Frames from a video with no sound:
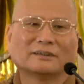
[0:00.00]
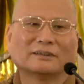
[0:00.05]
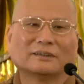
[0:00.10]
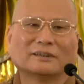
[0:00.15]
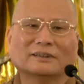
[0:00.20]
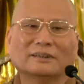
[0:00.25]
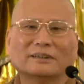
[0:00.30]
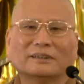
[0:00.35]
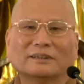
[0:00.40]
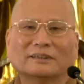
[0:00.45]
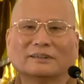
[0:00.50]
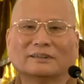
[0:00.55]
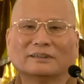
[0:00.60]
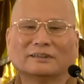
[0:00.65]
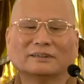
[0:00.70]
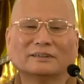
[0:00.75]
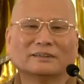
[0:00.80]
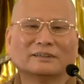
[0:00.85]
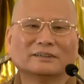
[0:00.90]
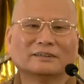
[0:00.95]
跟你
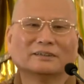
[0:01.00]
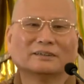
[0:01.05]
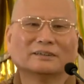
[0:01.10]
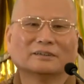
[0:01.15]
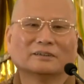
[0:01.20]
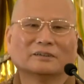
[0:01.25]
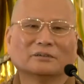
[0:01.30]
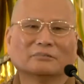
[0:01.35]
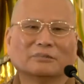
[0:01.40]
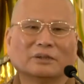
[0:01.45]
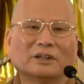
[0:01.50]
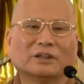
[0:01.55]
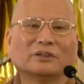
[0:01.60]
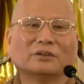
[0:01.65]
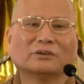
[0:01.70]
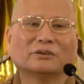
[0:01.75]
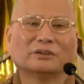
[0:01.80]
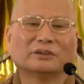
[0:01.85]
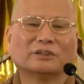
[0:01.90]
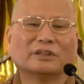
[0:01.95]
的朋
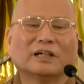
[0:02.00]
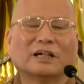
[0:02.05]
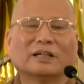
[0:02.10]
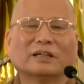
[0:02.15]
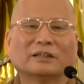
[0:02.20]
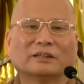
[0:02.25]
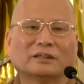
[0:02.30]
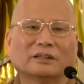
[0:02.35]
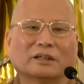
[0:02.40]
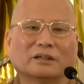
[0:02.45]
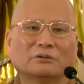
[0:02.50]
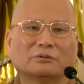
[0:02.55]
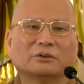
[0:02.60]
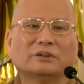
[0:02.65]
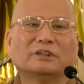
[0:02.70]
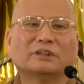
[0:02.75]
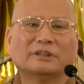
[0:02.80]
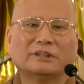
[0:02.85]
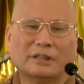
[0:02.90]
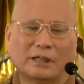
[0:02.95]
友家人啊
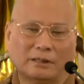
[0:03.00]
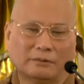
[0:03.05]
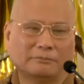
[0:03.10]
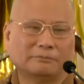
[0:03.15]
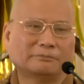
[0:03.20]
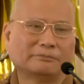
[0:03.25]
分享